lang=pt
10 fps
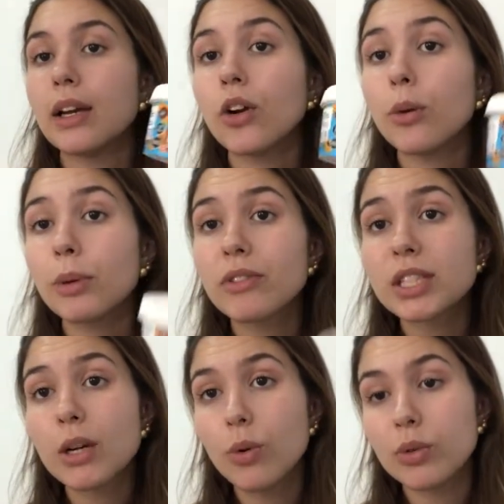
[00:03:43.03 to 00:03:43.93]
Como que
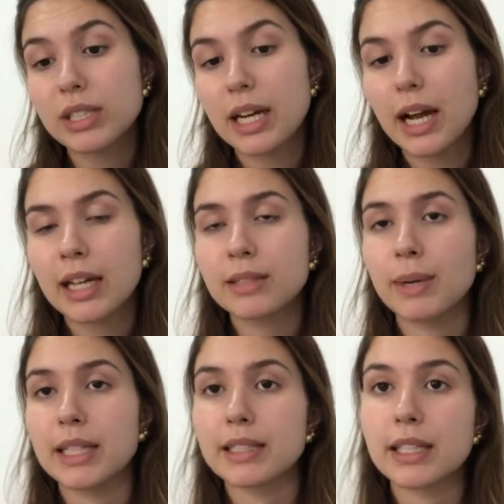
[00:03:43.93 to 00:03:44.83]
você usa as
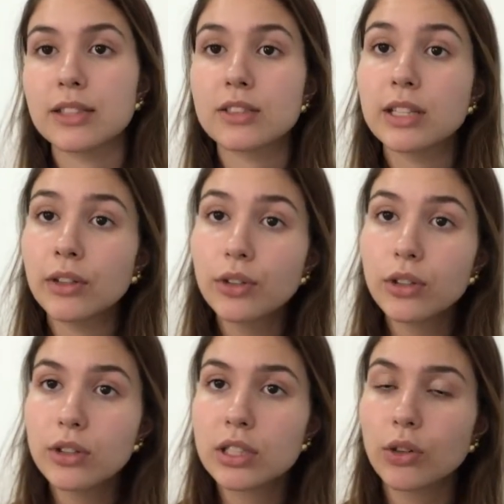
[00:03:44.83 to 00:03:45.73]
máscaras? Dentro
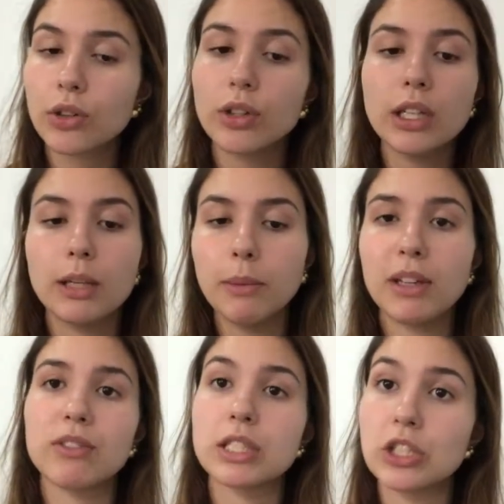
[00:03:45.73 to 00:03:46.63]
do seu cronograma, que
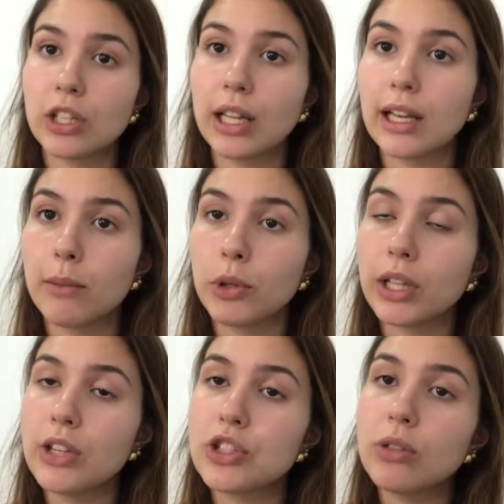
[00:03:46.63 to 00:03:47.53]
você já tem lá
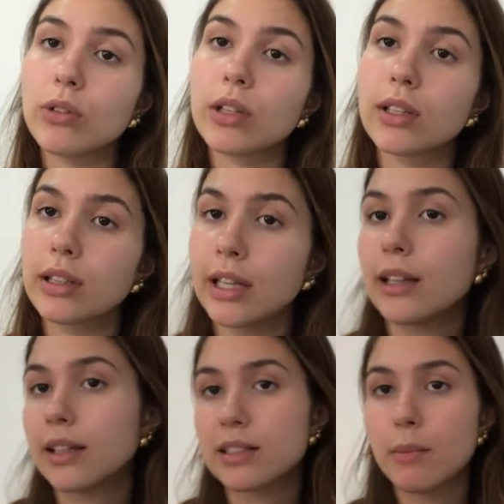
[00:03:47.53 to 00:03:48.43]
montadinho, né,
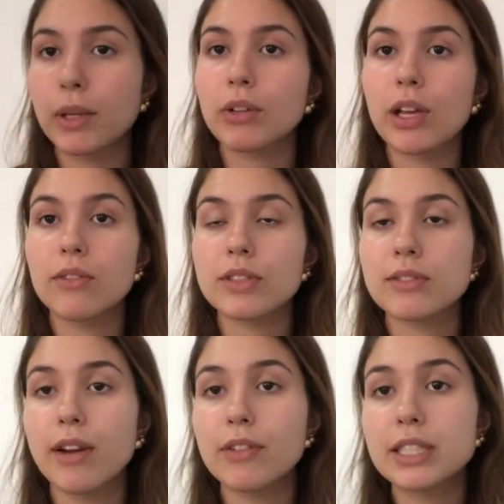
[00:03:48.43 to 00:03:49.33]
na semana o que, que você
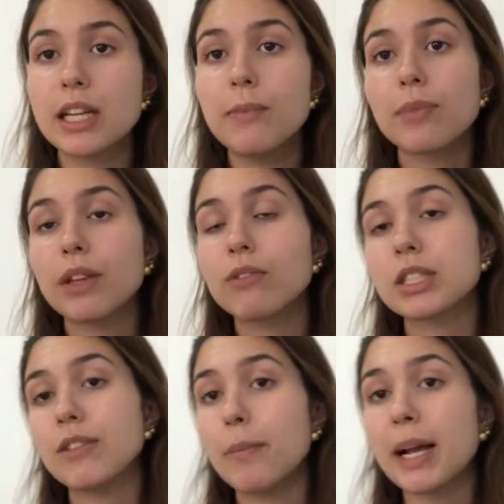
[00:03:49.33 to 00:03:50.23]
vai fazer,
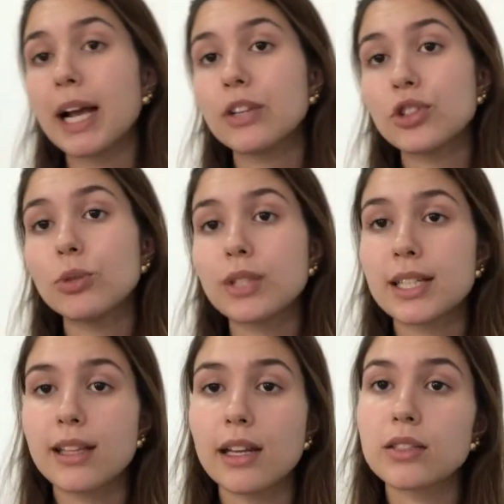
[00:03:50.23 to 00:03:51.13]
você vai pegar de duas a
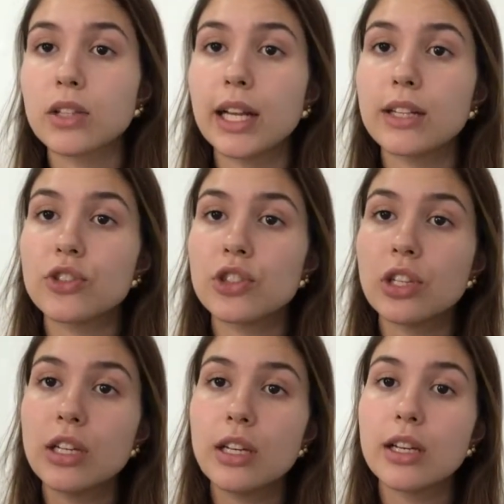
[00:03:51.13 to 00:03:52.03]
três colheres
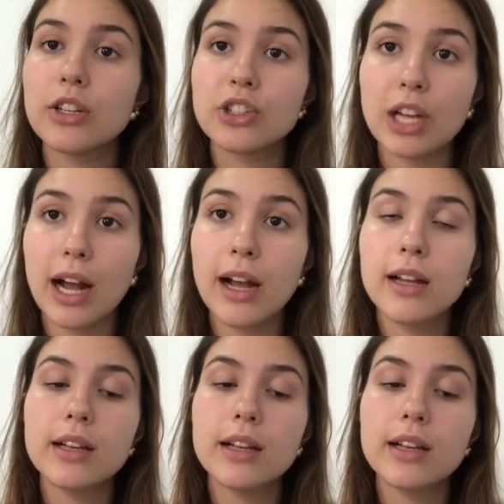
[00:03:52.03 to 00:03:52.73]
de chá